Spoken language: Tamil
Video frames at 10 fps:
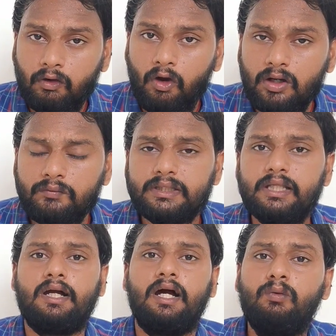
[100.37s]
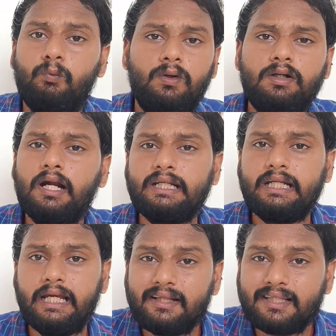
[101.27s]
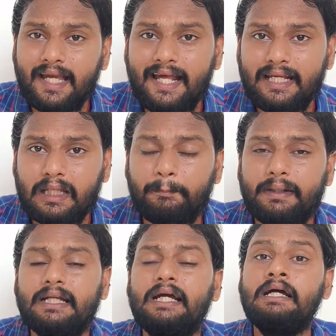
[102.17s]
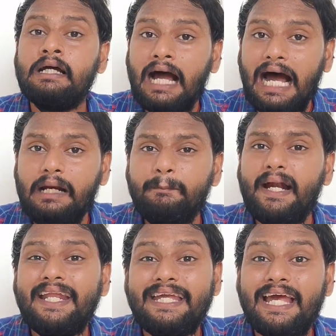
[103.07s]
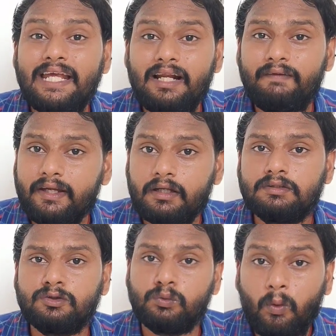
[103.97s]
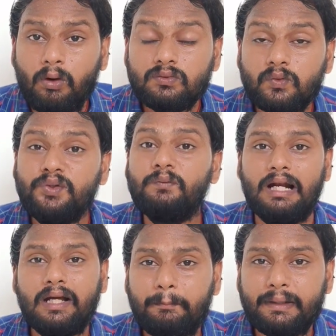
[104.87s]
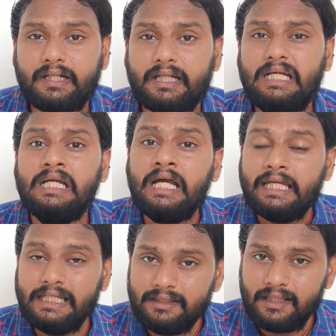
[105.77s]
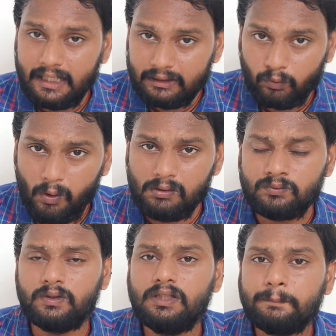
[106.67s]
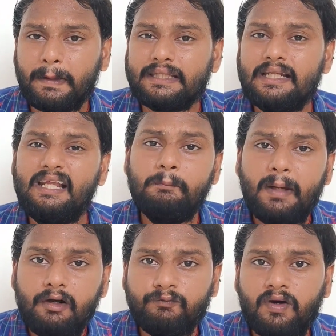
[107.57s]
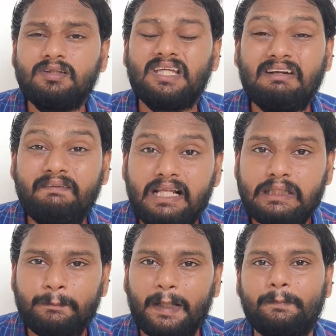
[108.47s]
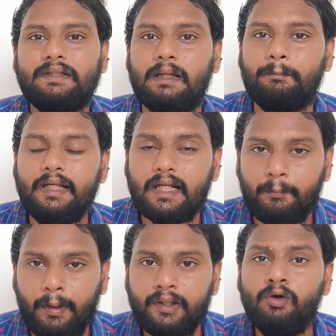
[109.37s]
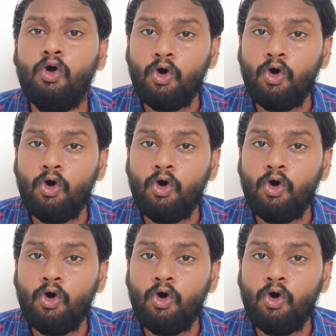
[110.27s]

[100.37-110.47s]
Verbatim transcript: ராணுவத்திற்காக உள்நாட்டிலேயே தயாரிக்கப்பட்ட அன்பேண்ட் ஏரியல் வெஹிக்கிள்ஸ் ட்ரோன்ஸ் வந்து வழங்கப்பட்டிருக்கு இந்த ட்ரோன்ஸ் வந்து ஸ்பெஷலி மேடு ஃபார் சர்வேலன்ஸ் பர்பஸ் அப்படிங்கிற மாதிரியும்